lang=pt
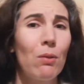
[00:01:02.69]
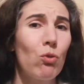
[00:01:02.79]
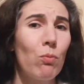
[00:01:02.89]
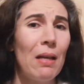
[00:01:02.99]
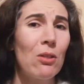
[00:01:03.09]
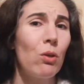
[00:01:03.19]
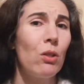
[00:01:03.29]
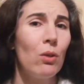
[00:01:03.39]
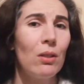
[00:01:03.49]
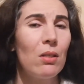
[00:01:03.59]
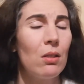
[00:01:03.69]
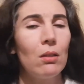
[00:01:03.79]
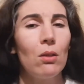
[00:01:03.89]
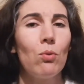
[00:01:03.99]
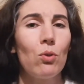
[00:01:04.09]
no espaço 48 a
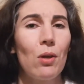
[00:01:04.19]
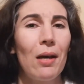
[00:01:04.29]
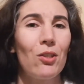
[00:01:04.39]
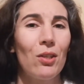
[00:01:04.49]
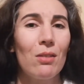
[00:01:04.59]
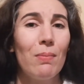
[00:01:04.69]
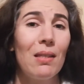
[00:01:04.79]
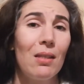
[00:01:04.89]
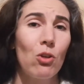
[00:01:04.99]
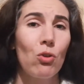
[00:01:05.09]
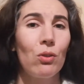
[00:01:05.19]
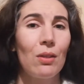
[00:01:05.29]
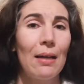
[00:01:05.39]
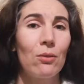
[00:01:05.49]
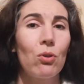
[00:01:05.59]
72 horas, receber três
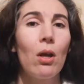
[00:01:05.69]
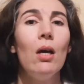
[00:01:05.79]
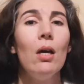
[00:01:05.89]
contactos